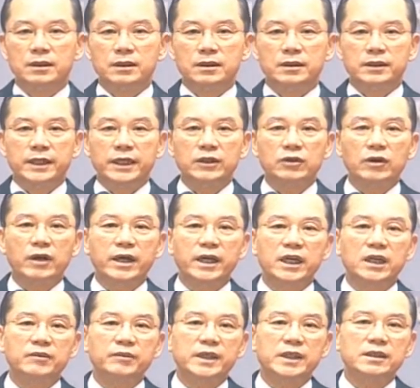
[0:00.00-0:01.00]
그래도
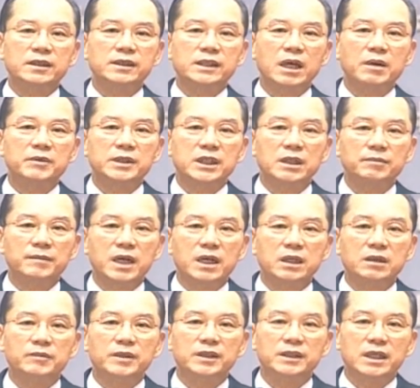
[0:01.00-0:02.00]
하나님께서 참으실
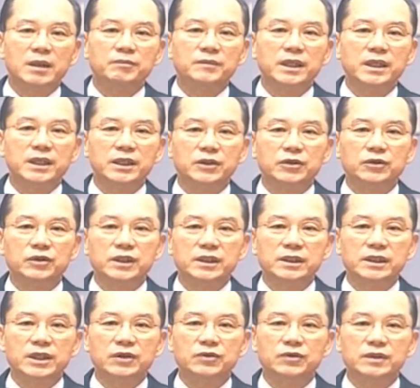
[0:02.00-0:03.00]
만큼의 참된 기독
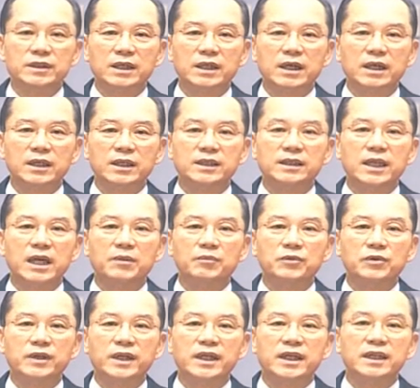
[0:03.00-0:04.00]
신자의 숫자가 이
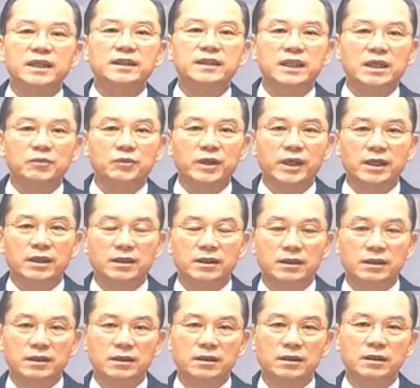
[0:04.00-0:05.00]
대한민국에 있기 때문에
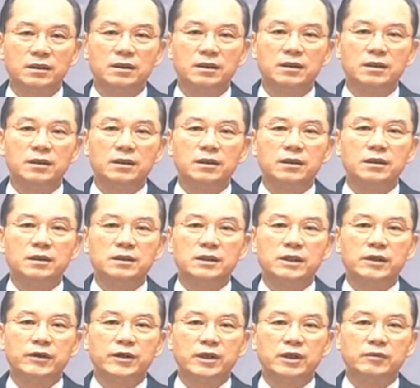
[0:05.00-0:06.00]

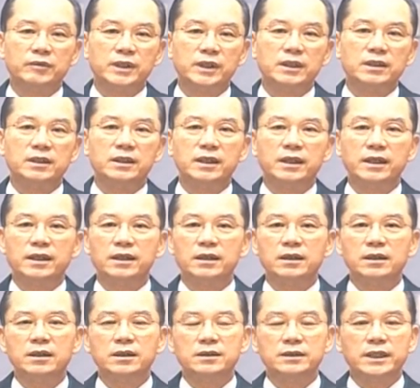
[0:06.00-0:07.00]
그래서 여러분 이렇게
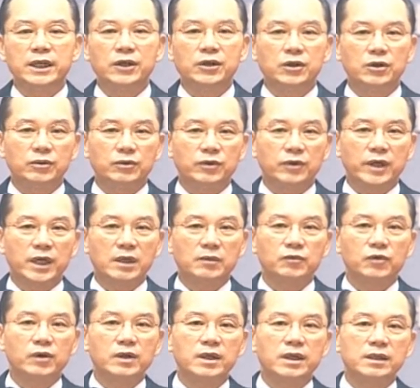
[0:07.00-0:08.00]
이 자유롭고
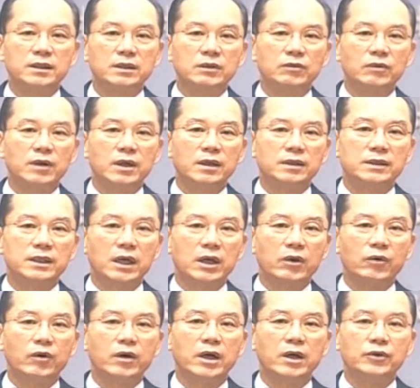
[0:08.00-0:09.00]
행복한 가정과
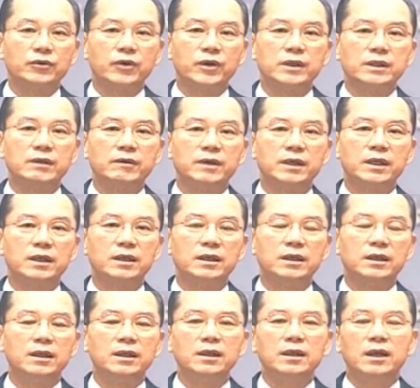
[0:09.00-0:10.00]
사회와 교회
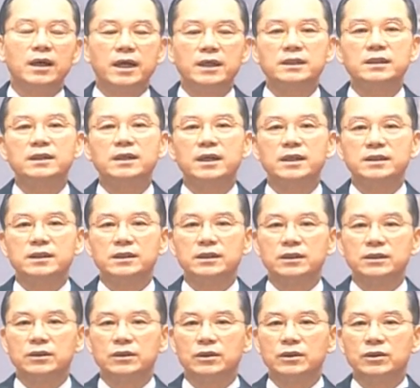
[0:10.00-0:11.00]
생활을
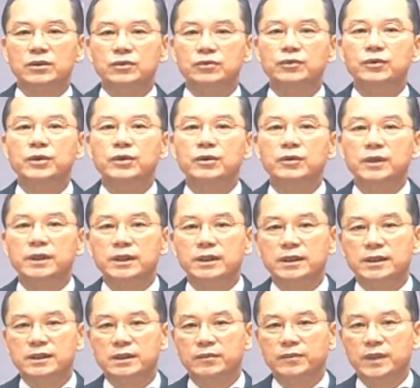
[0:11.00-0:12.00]
아직까지는 누리고 있는
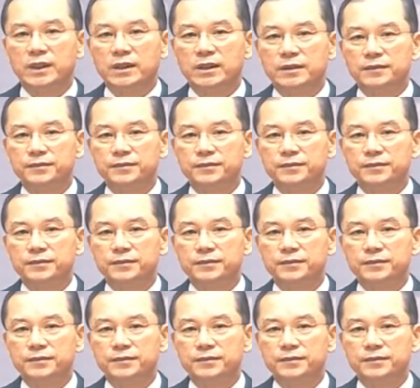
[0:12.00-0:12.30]
것입니다.